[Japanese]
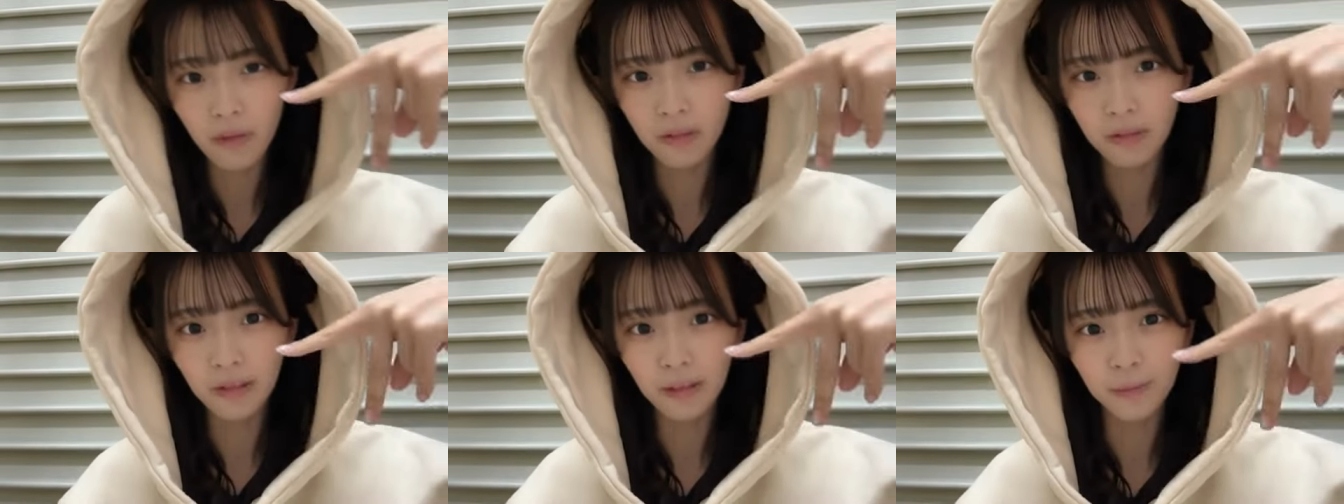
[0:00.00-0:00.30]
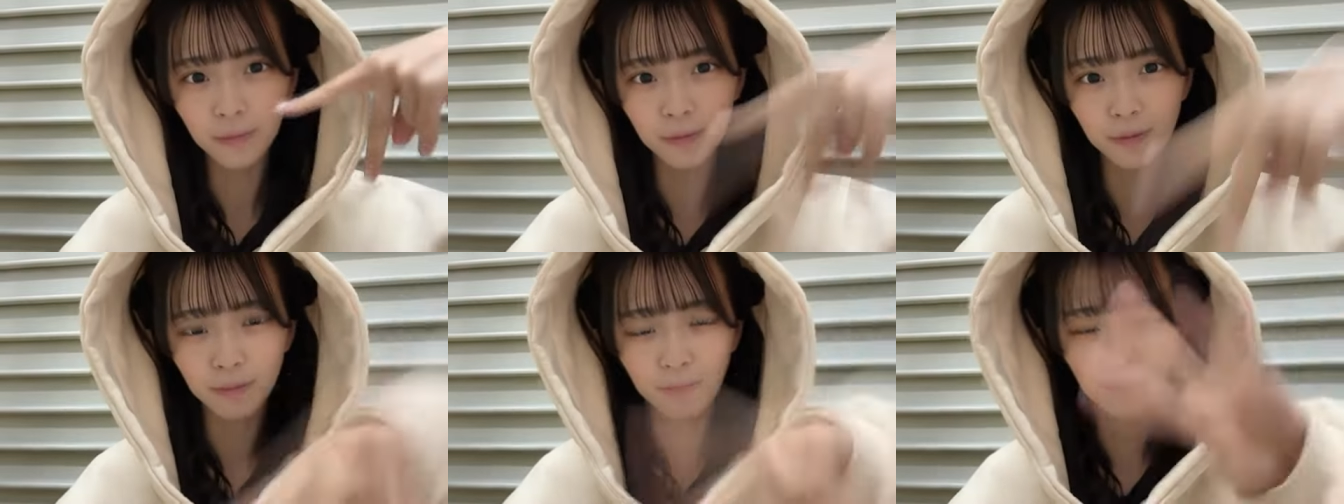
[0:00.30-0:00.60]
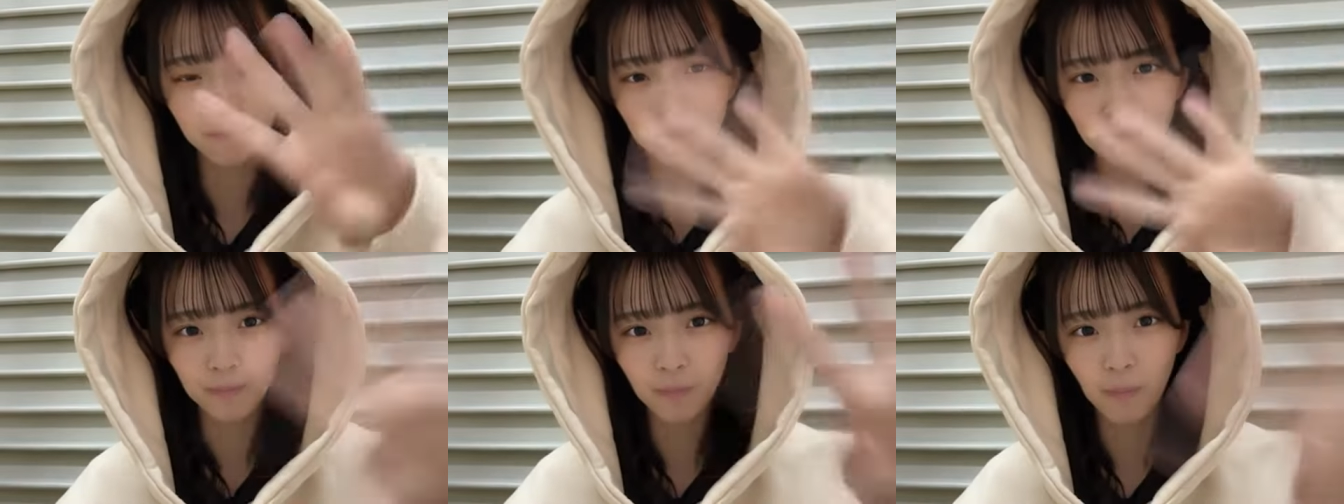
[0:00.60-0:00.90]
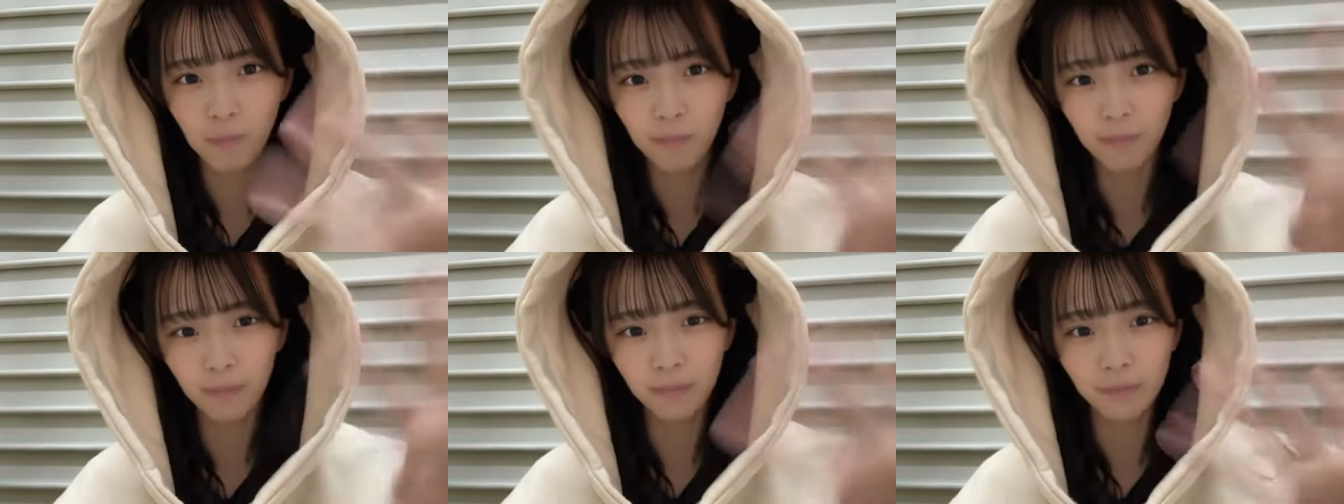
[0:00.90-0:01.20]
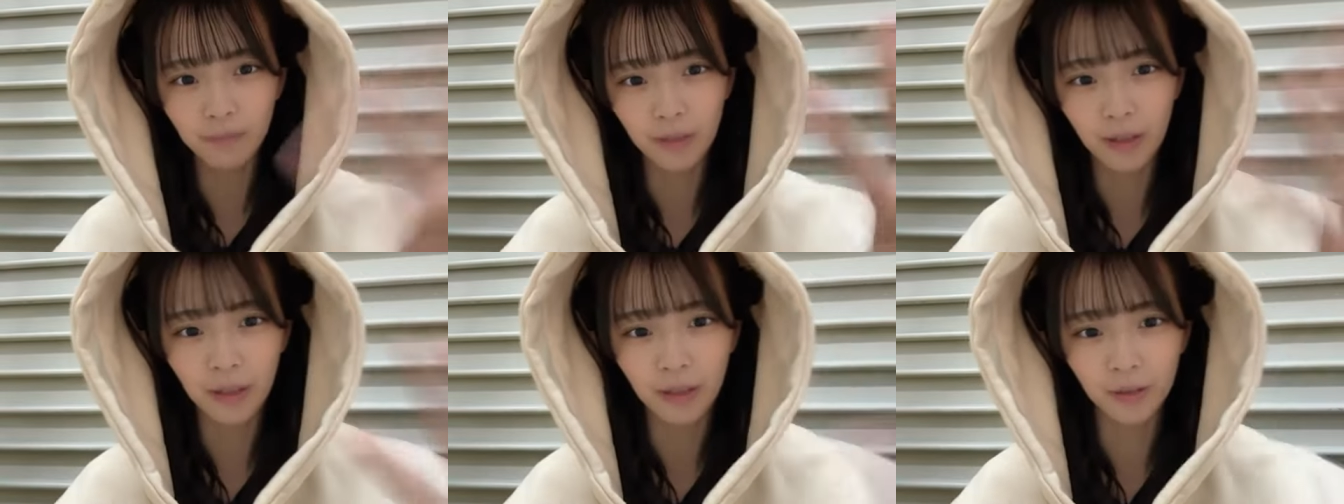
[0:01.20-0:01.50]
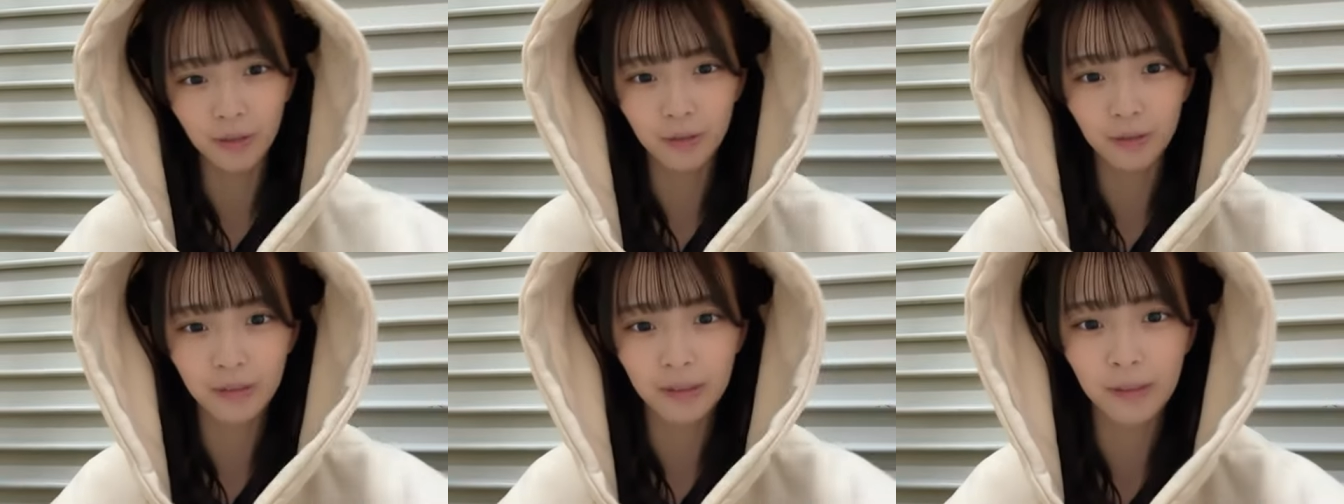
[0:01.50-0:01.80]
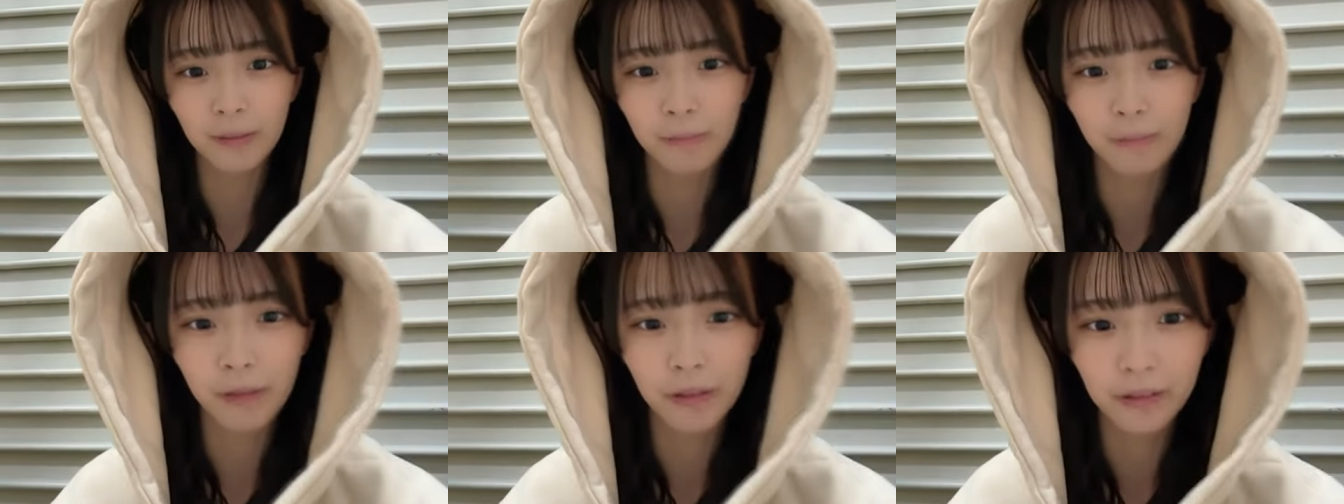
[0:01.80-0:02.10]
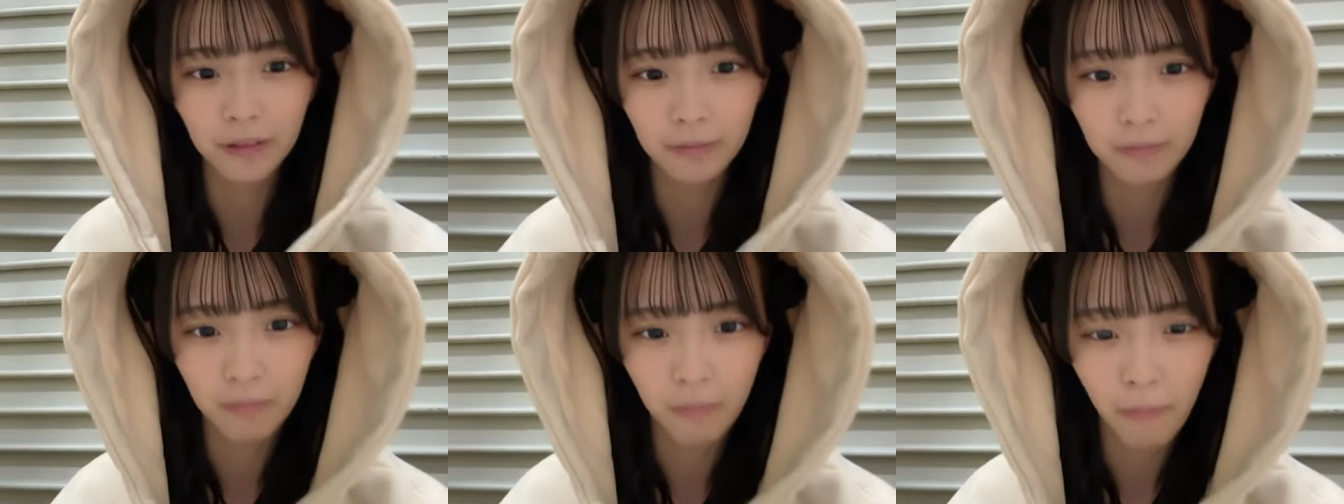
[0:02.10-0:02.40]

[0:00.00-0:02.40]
タイムありがとうございます